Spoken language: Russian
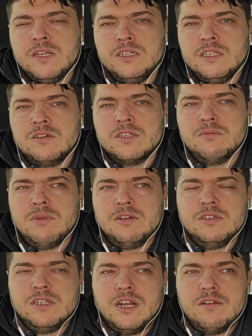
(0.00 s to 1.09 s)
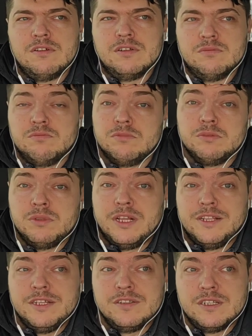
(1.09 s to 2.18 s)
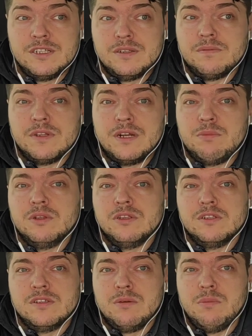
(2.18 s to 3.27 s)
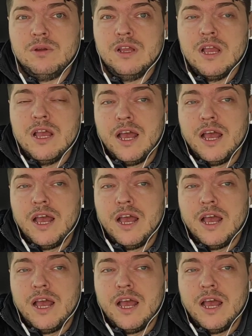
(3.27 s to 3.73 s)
который тебя устраивает. Ну, ты молодец, это работа над собой.